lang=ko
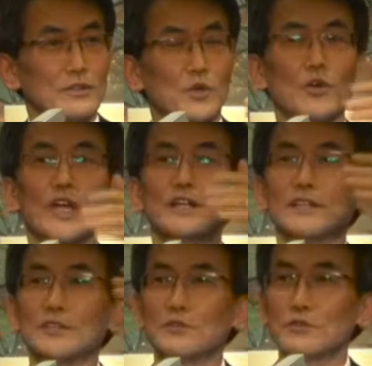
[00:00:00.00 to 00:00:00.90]

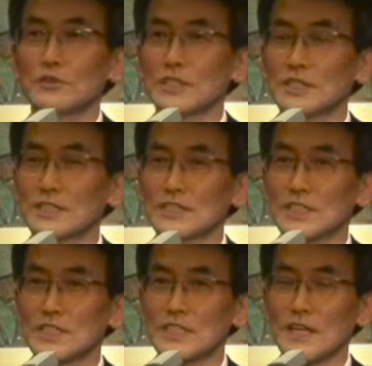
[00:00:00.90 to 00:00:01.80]
교회를 이루고 있는
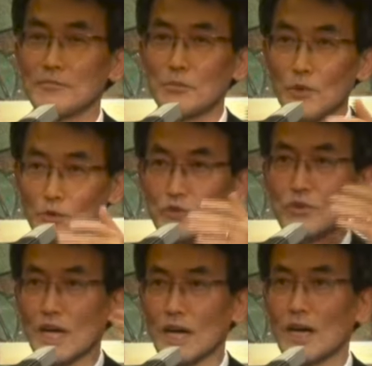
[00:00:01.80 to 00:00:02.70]
지체
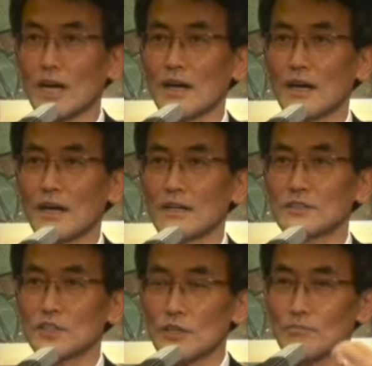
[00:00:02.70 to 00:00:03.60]
모두가
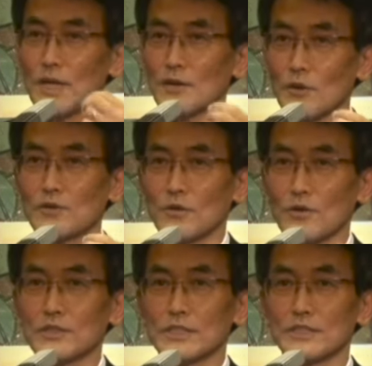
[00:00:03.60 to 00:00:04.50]
정말
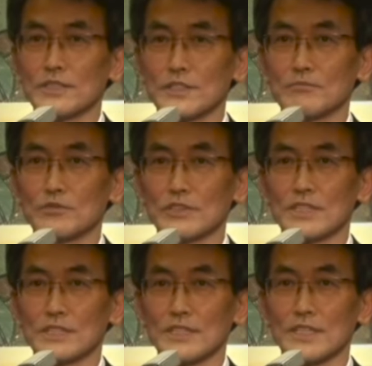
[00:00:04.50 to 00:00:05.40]
옳고 그른 것이
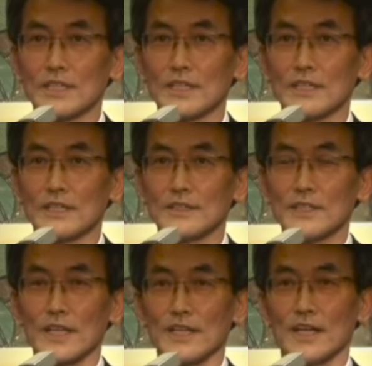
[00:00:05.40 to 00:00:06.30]
무엇인지
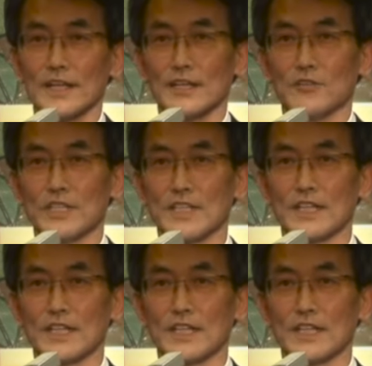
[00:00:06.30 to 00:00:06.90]
생각해야 되지